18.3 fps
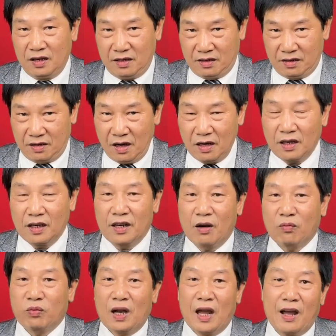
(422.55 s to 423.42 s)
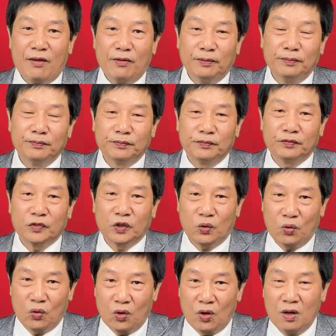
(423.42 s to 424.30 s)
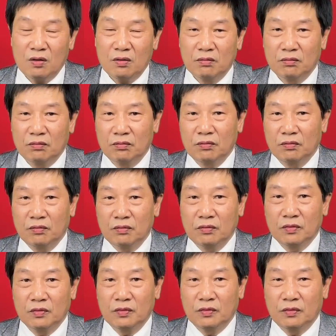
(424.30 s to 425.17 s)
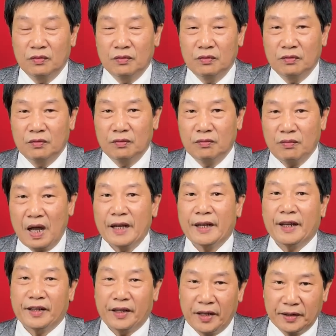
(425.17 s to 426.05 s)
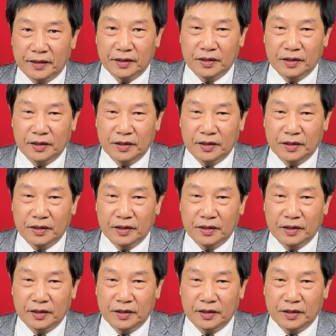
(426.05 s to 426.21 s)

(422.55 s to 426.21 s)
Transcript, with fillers: rất là độc đáo của ba ngày Tết